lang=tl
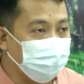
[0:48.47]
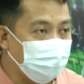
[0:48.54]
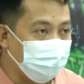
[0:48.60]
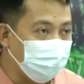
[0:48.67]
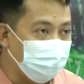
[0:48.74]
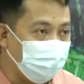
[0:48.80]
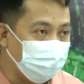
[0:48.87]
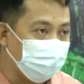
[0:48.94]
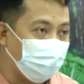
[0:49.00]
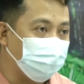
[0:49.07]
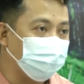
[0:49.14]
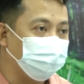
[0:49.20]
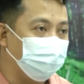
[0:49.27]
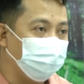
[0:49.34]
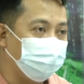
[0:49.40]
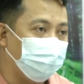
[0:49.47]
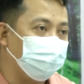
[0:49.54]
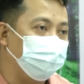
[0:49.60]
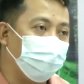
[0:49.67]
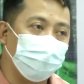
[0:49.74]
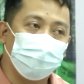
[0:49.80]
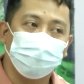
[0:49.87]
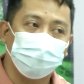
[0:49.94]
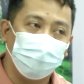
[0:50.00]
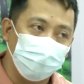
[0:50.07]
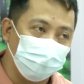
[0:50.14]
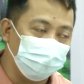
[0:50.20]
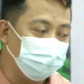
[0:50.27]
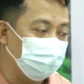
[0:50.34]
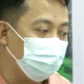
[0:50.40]
dagiti nag-transfer from Baguio to
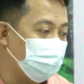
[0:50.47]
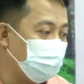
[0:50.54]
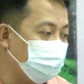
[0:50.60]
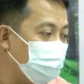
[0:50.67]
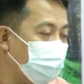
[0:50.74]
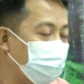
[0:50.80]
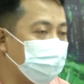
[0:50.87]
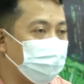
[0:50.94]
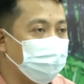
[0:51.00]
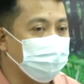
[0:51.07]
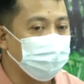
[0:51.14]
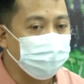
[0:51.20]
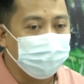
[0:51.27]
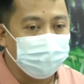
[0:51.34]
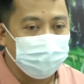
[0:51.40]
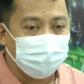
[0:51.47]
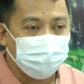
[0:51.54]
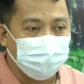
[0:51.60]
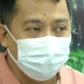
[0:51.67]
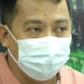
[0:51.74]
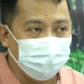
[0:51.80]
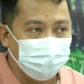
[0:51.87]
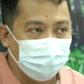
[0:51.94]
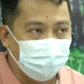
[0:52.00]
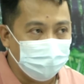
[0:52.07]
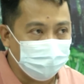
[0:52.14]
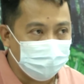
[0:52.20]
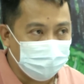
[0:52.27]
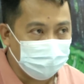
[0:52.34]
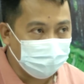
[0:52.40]
other municipalities, kun
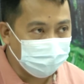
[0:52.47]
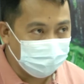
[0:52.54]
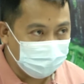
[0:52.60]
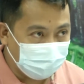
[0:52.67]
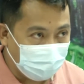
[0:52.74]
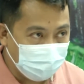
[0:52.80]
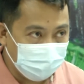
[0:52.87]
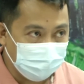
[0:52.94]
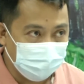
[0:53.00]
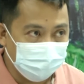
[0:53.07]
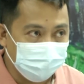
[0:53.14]
dagiti natnatay.